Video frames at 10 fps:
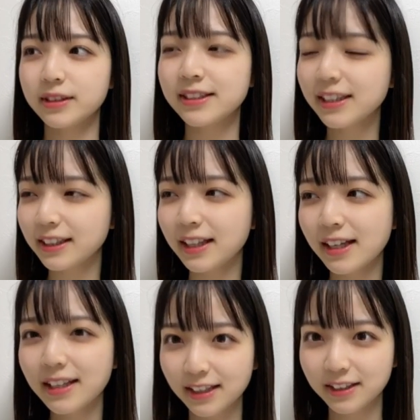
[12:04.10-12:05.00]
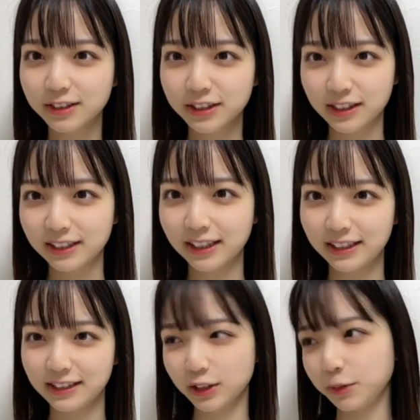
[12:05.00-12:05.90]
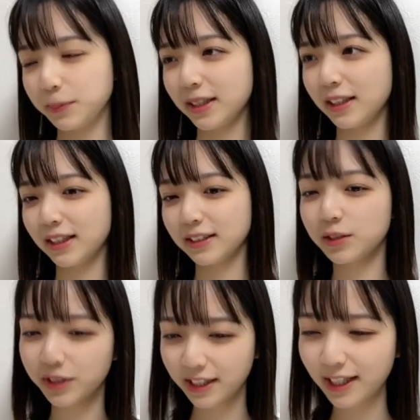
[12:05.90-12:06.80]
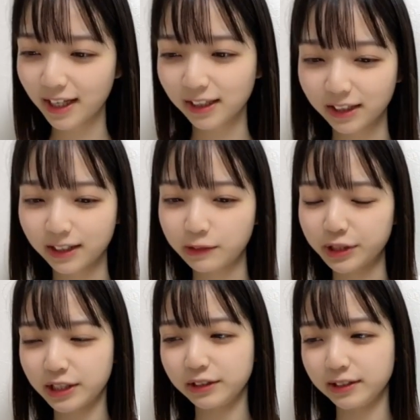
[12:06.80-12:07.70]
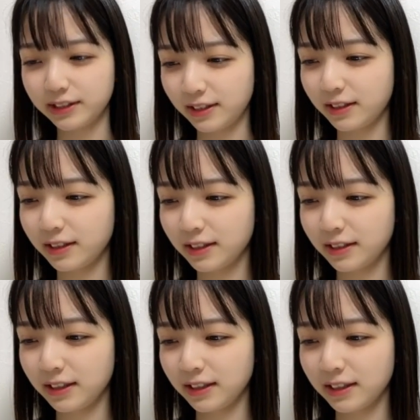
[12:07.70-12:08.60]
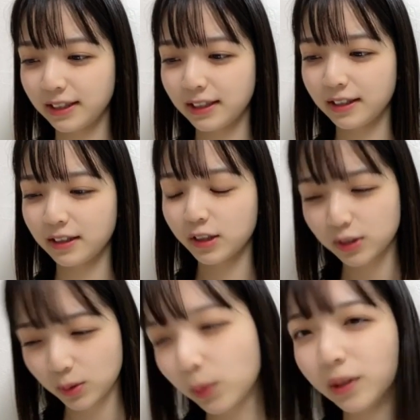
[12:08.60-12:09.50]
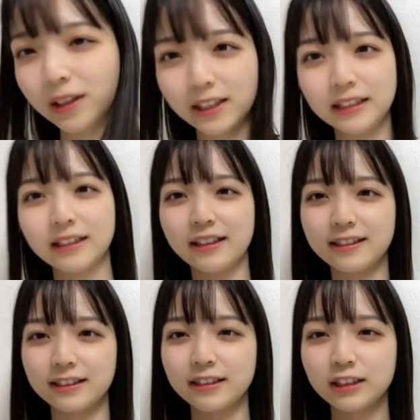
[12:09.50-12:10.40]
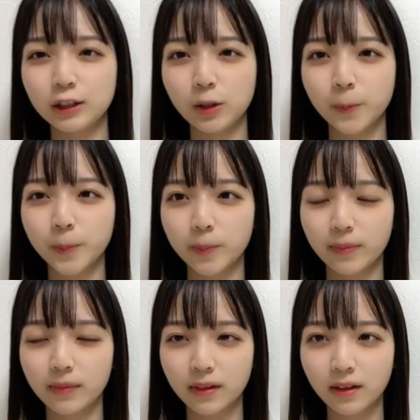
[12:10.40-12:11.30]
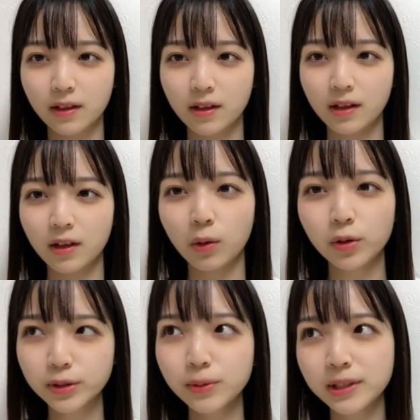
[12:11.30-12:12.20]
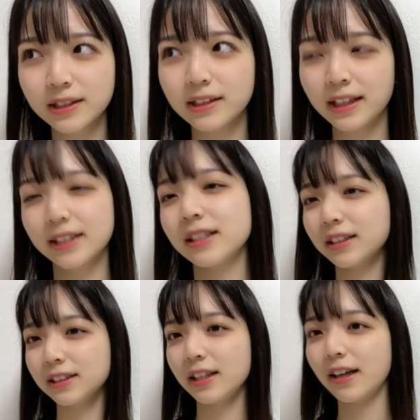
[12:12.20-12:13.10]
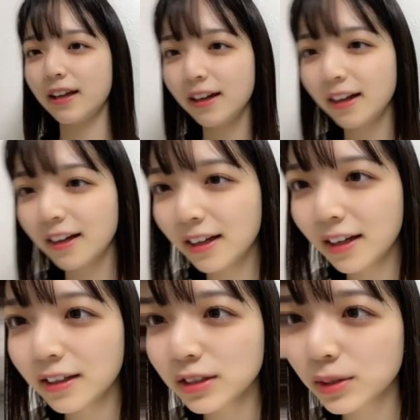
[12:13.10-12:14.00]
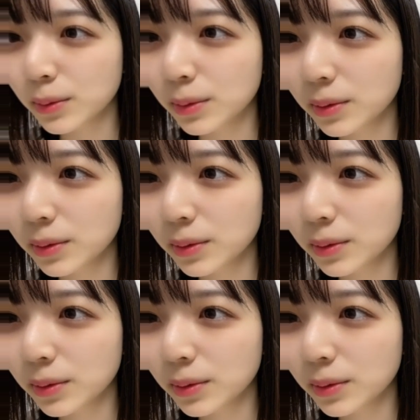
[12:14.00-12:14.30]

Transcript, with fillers: 絶対筋肉しかないでしょみたいなすごい綺麗な体をしてるんですねそういう体になりたいんですよ細いだけじゃなくてそう